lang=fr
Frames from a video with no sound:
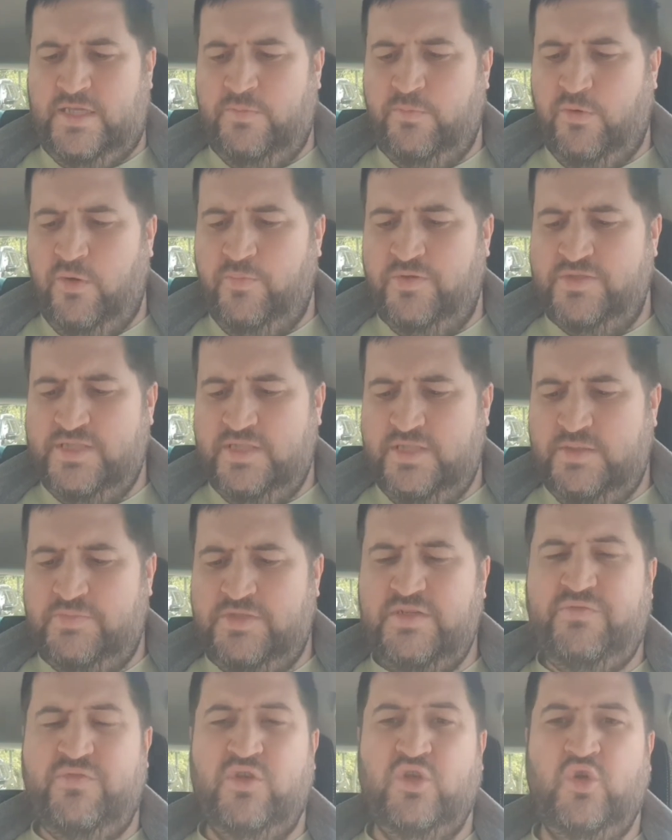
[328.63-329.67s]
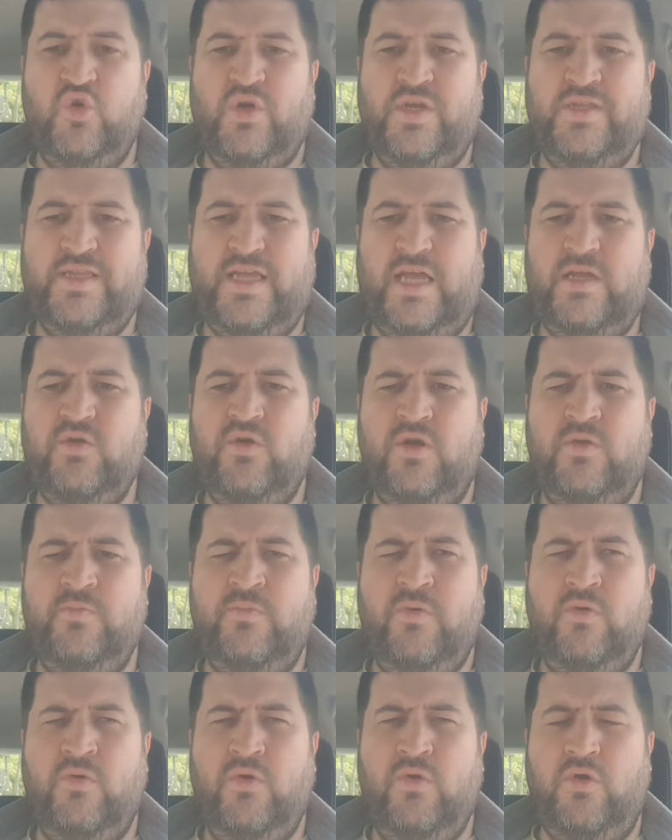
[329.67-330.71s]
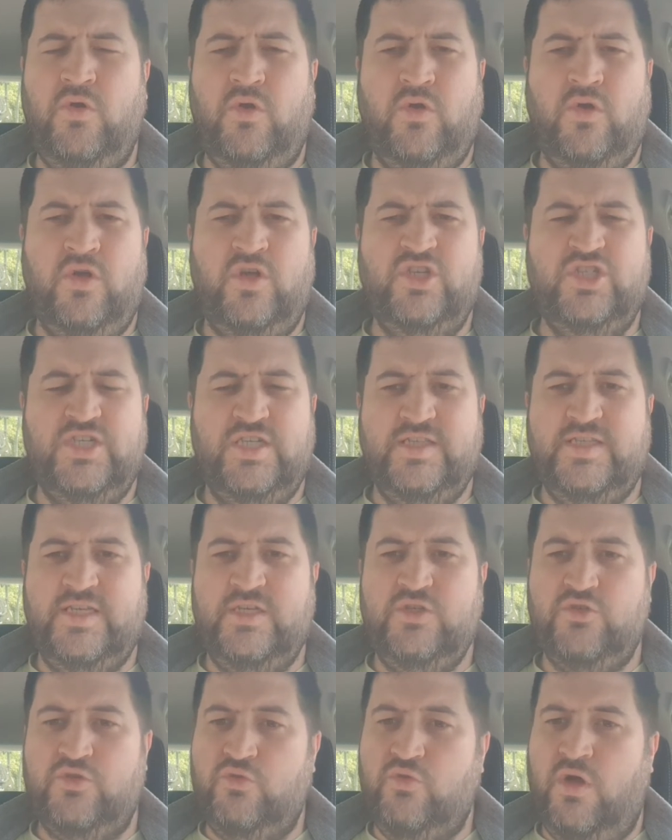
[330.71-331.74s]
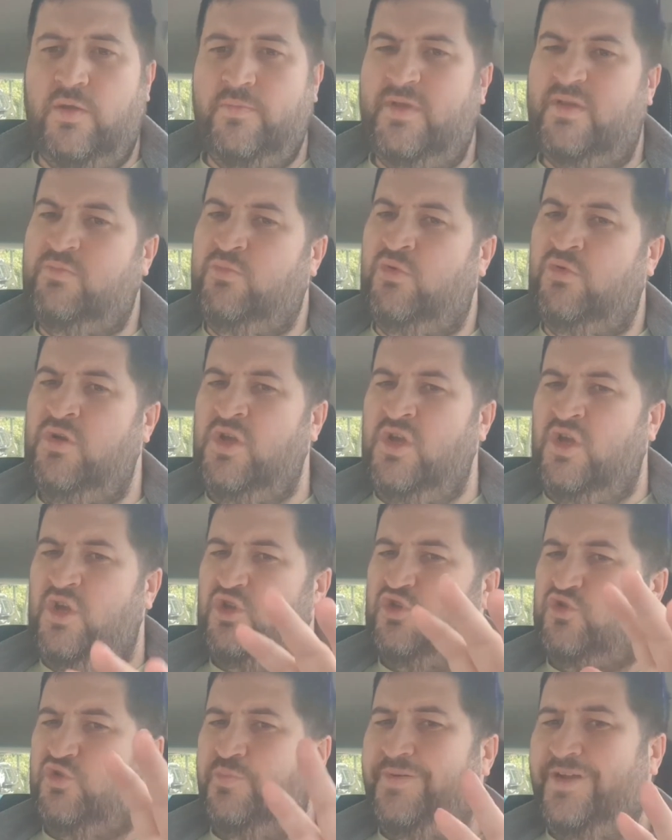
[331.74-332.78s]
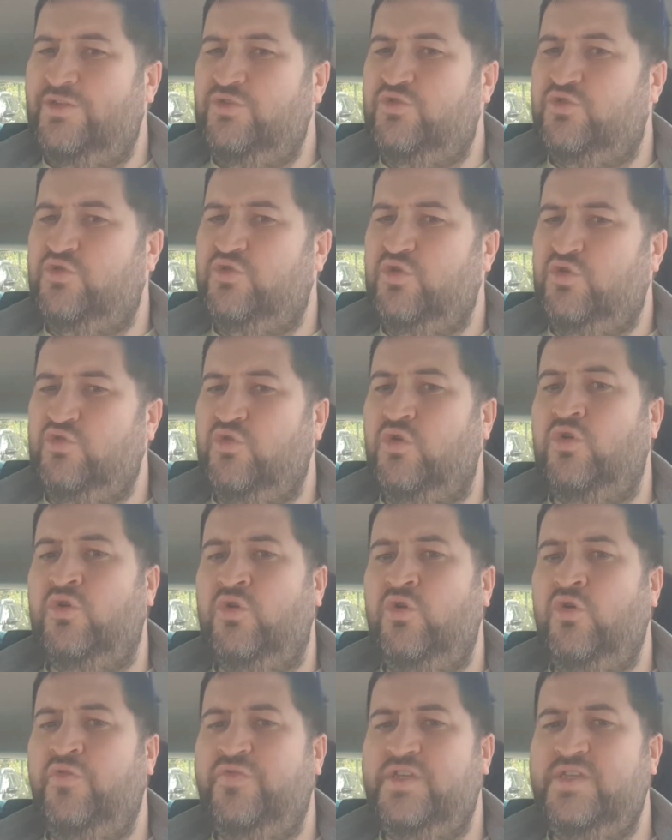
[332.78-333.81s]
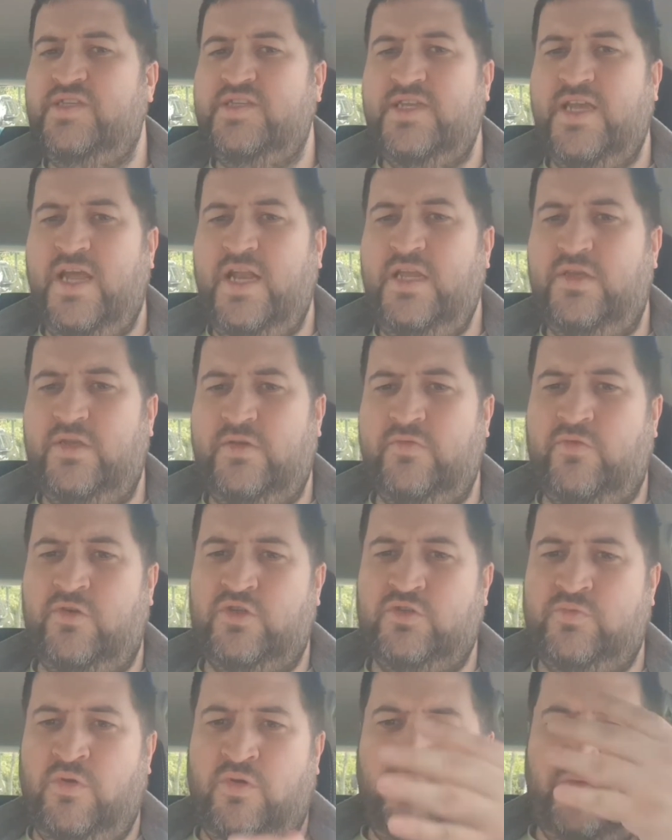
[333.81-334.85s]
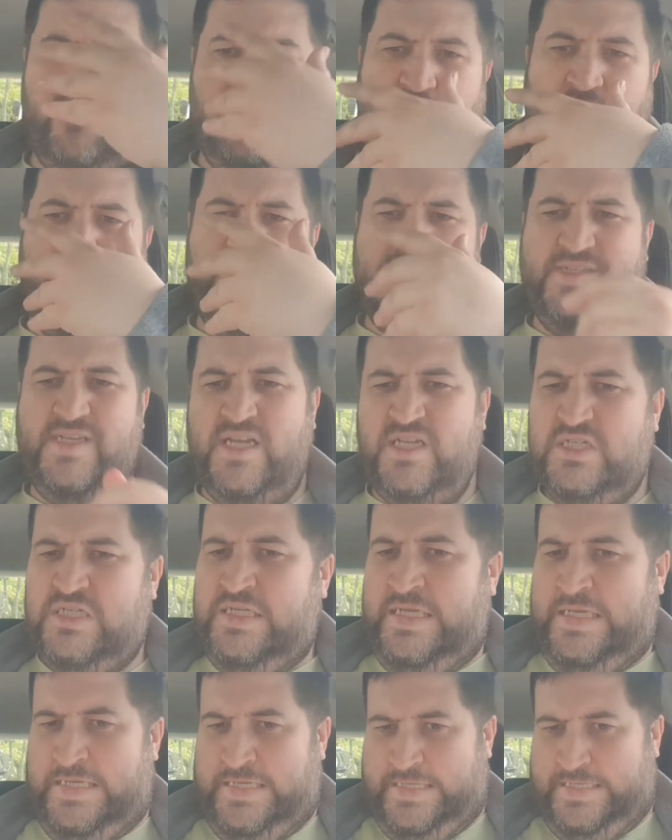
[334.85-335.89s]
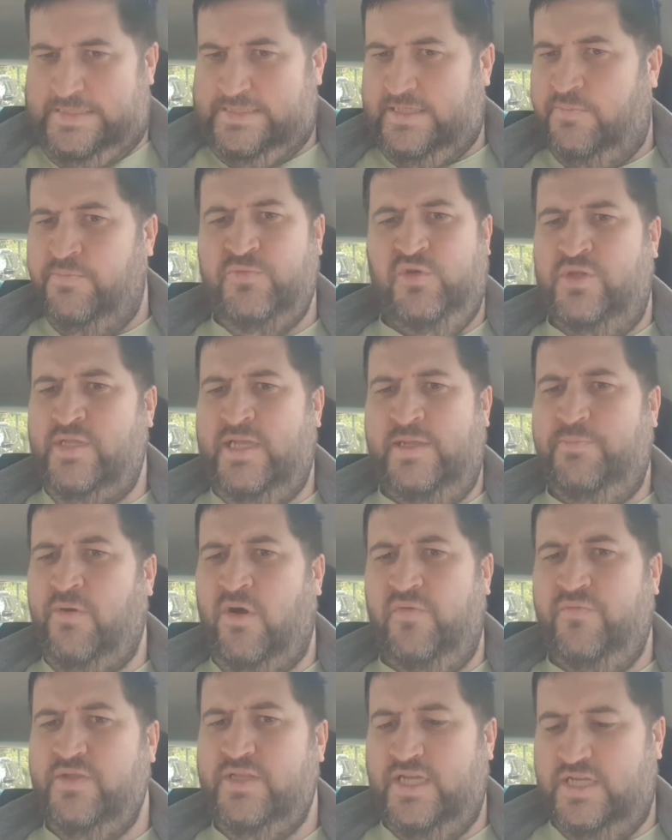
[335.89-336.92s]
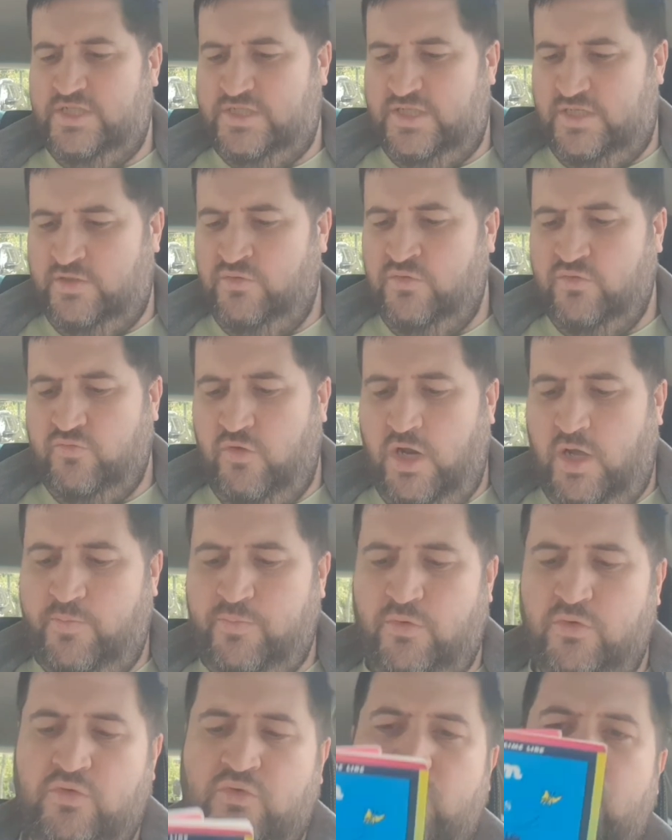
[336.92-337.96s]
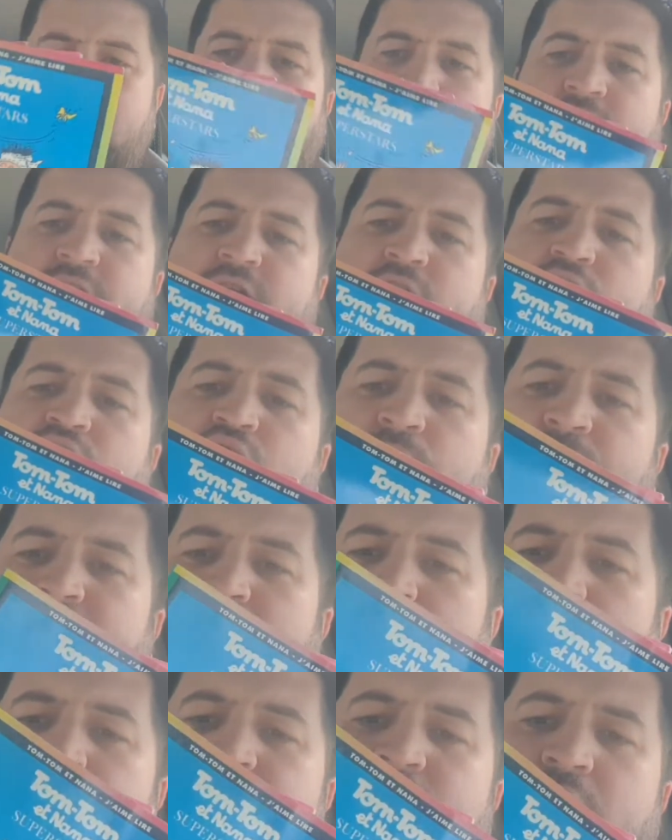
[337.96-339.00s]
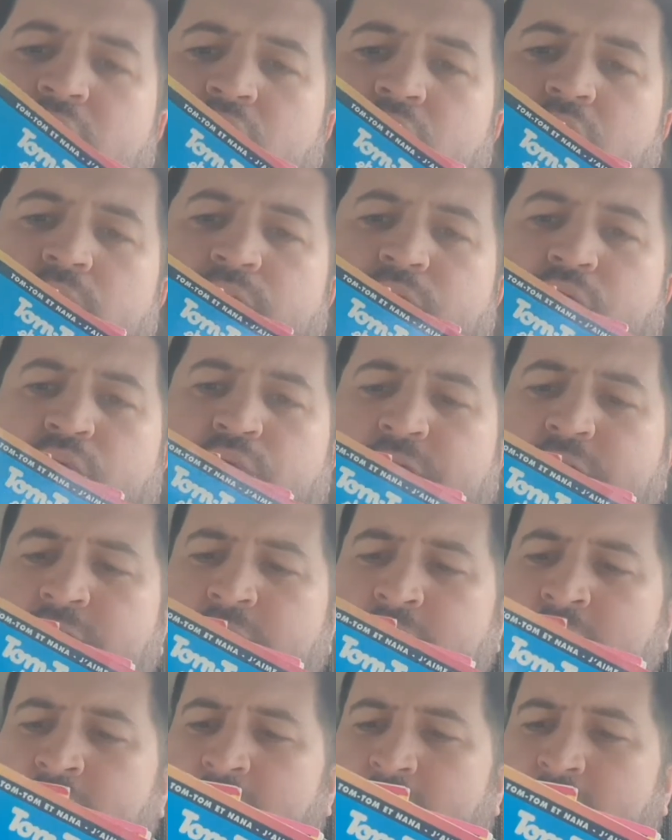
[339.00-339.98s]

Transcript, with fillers: il proposait des petites figurines Dragon Ball euh, GT, je crois, mais bon, je suis pas sûr de l'officiel et franchement, vu les visages, ça me donnait pas envie d'acheter. Donc voilà, pour le coup, bah, j'ai récupéré un petit lot pour lui.